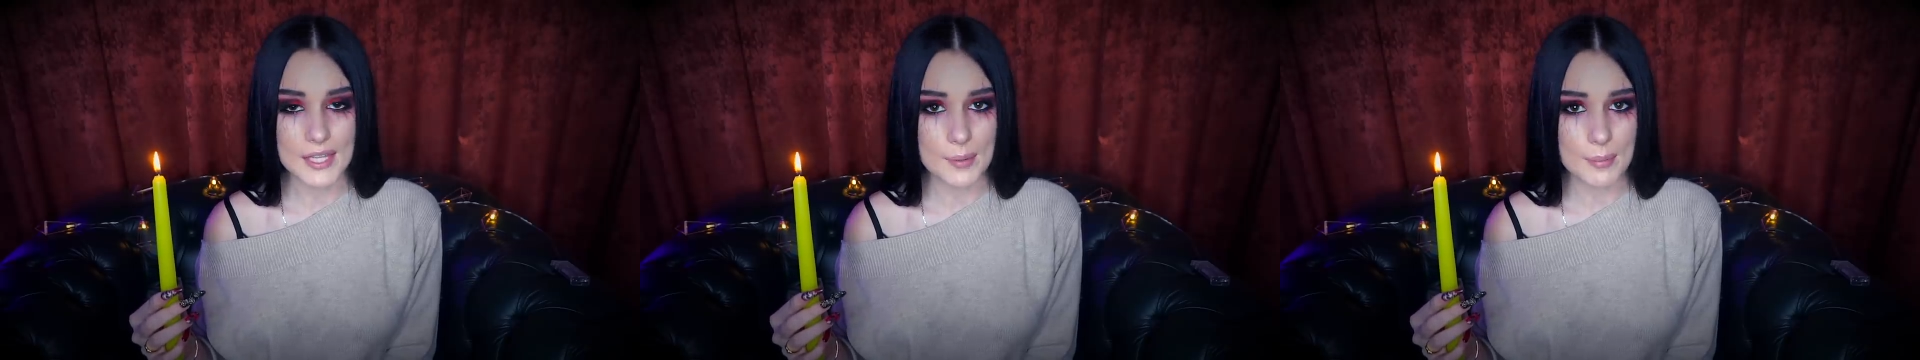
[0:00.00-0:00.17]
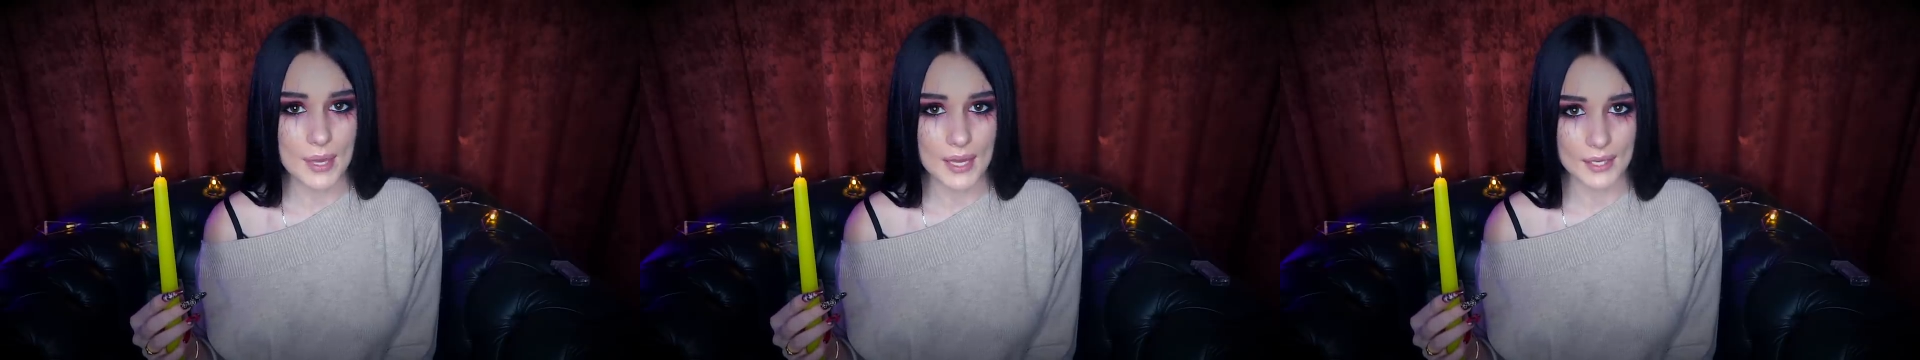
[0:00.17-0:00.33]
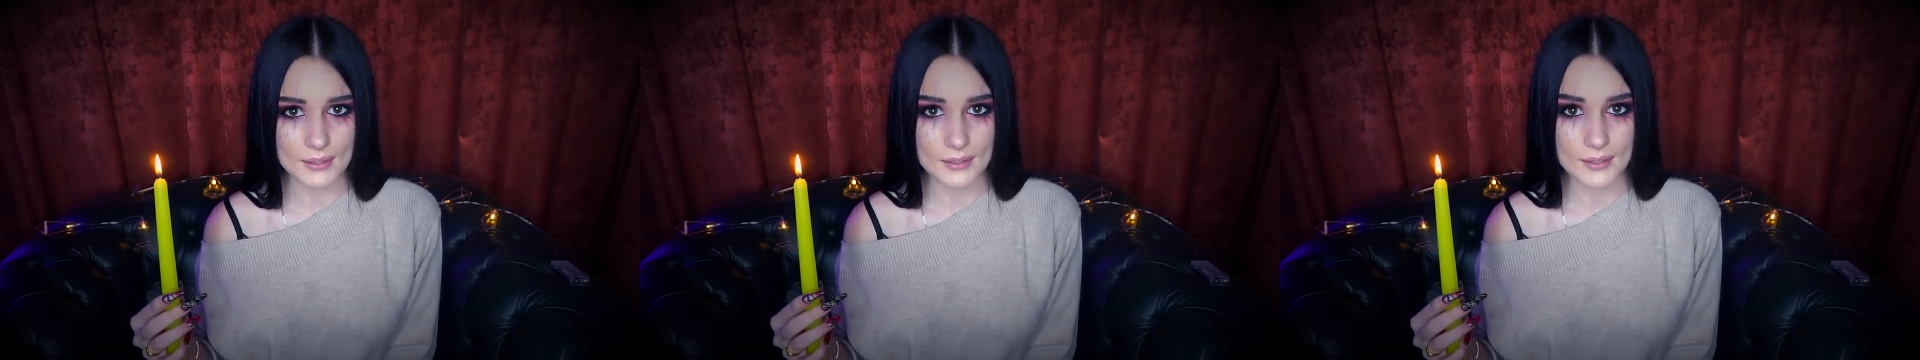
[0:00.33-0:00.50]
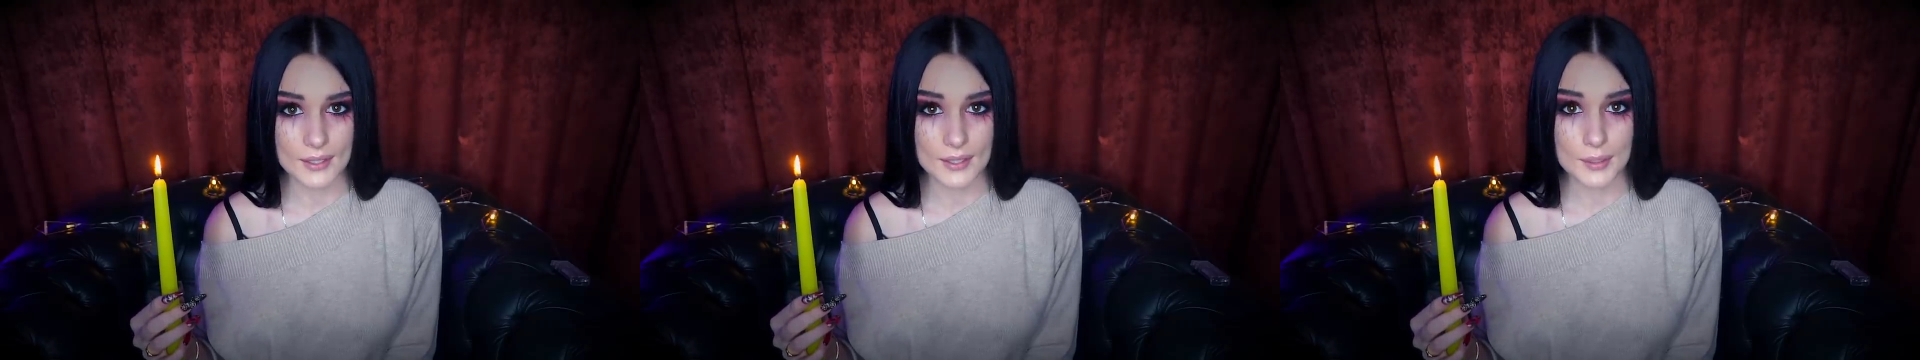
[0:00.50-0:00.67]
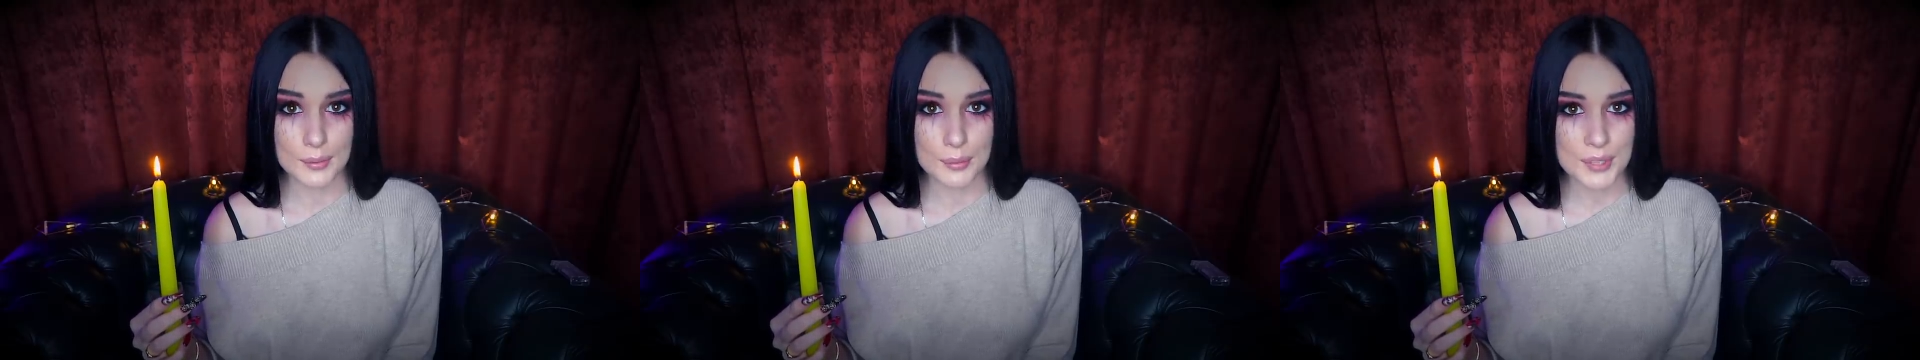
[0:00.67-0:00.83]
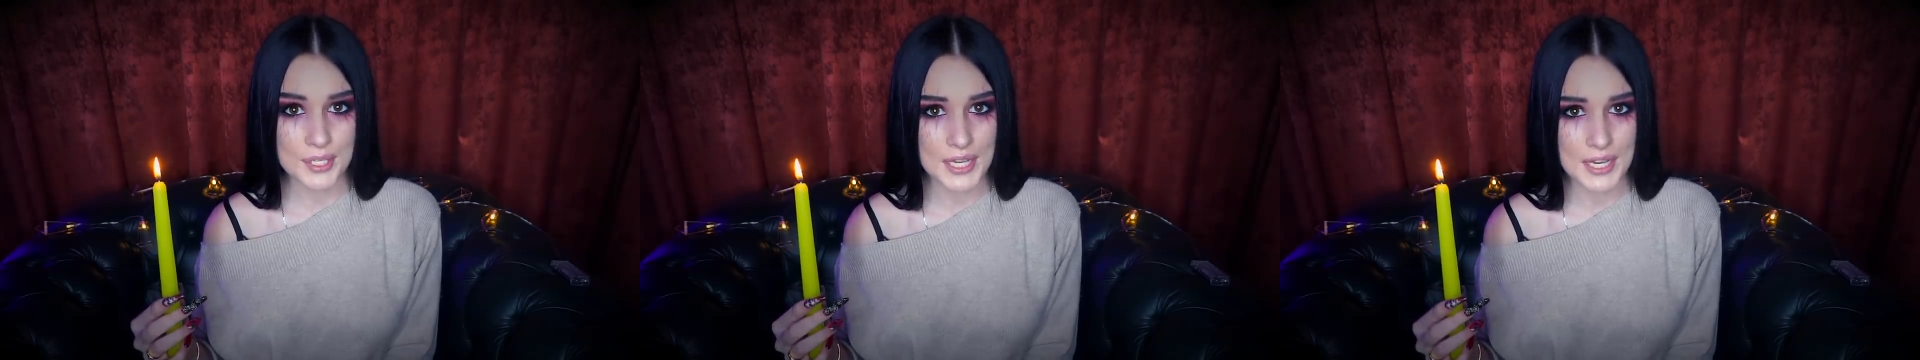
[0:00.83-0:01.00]
ребята!
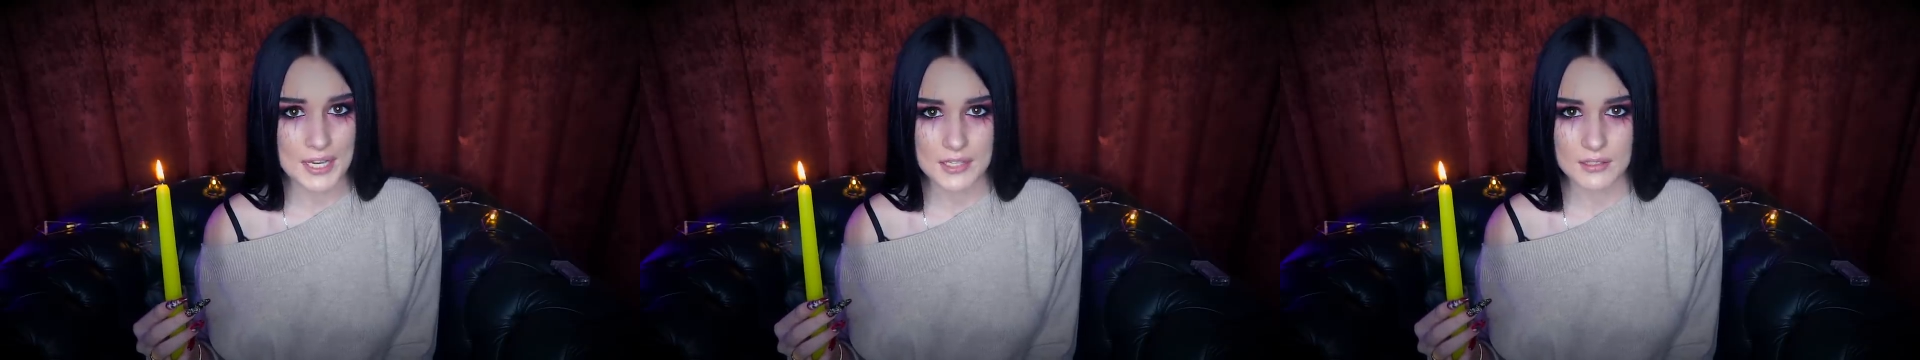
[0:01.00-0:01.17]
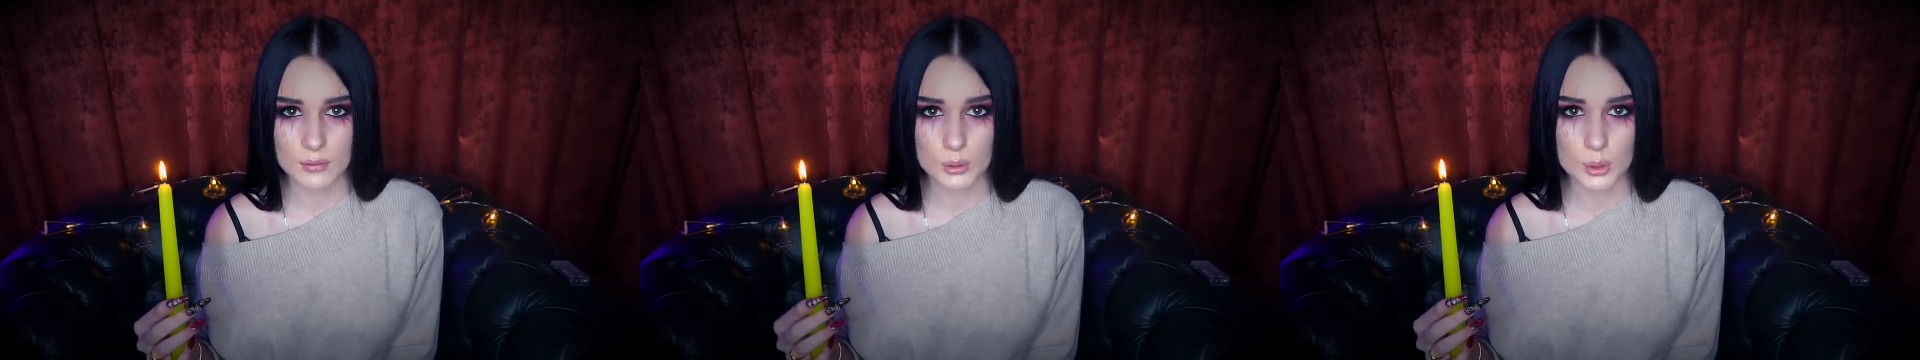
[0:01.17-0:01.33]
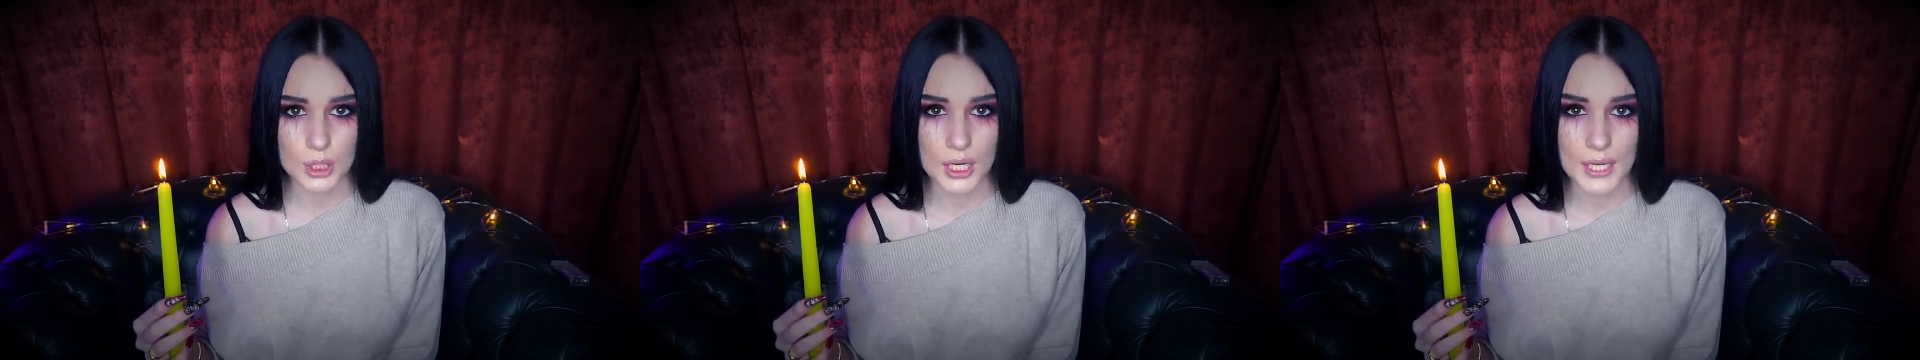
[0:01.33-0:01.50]
Меня зовут